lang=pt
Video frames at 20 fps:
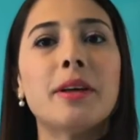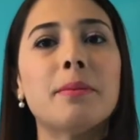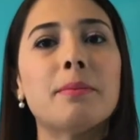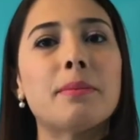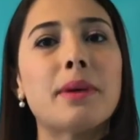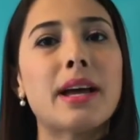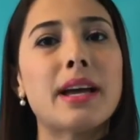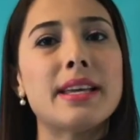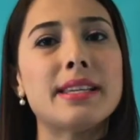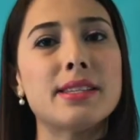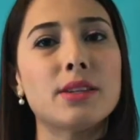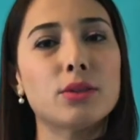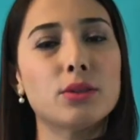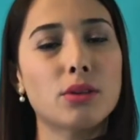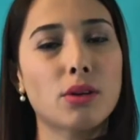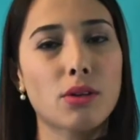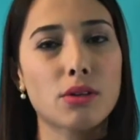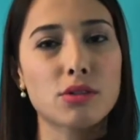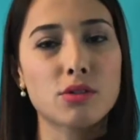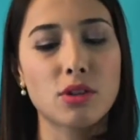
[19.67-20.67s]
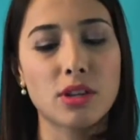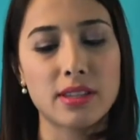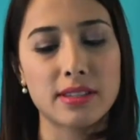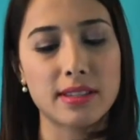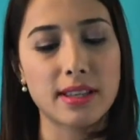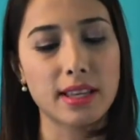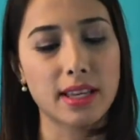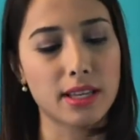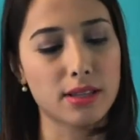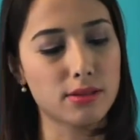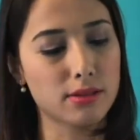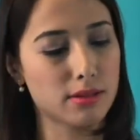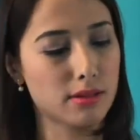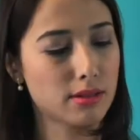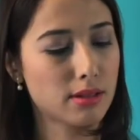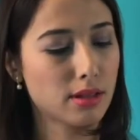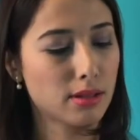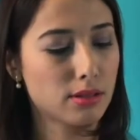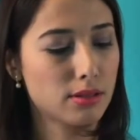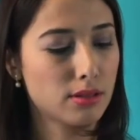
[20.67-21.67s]
mas eu trouxe esse daqui dos
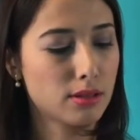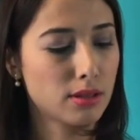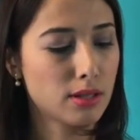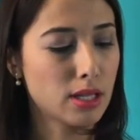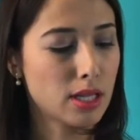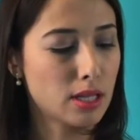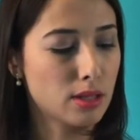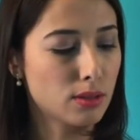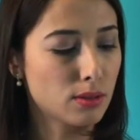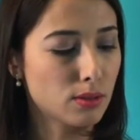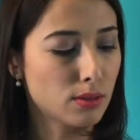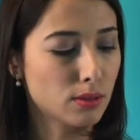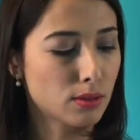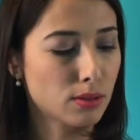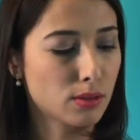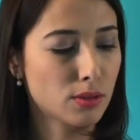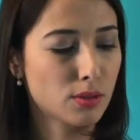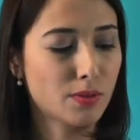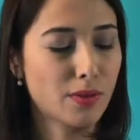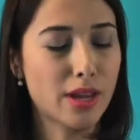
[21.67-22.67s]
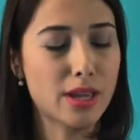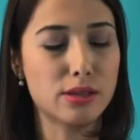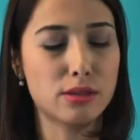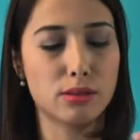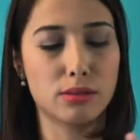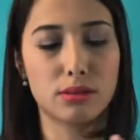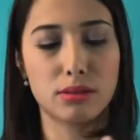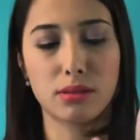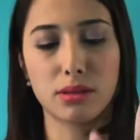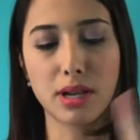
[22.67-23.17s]
Estados Unidos faz uns